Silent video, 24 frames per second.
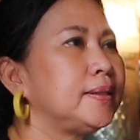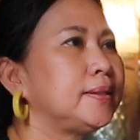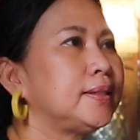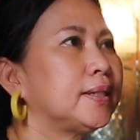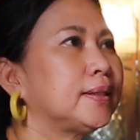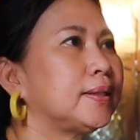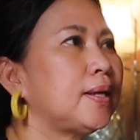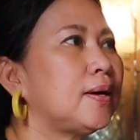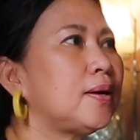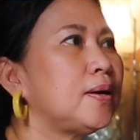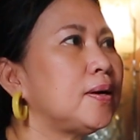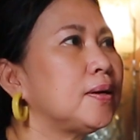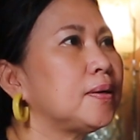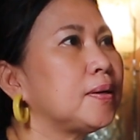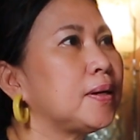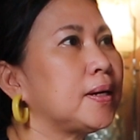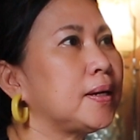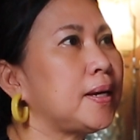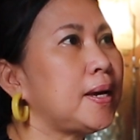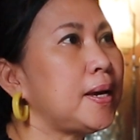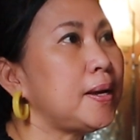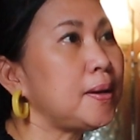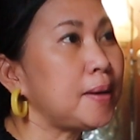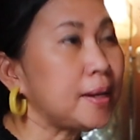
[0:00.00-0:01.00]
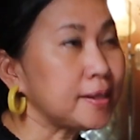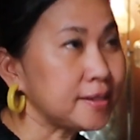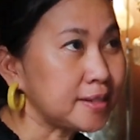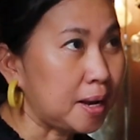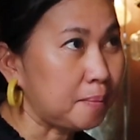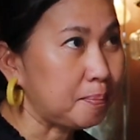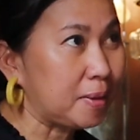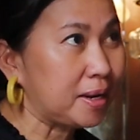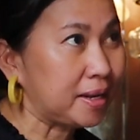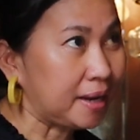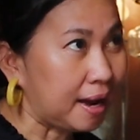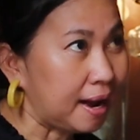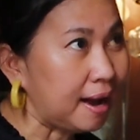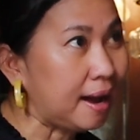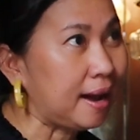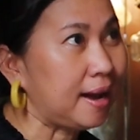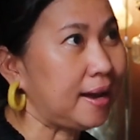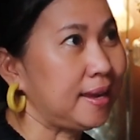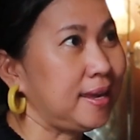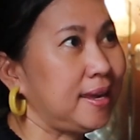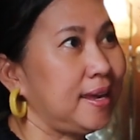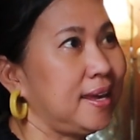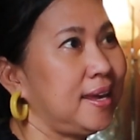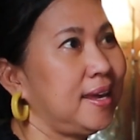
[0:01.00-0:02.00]
จะต้องให้ลักษณะเป็นไท
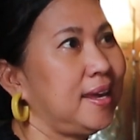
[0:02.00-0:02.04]
ย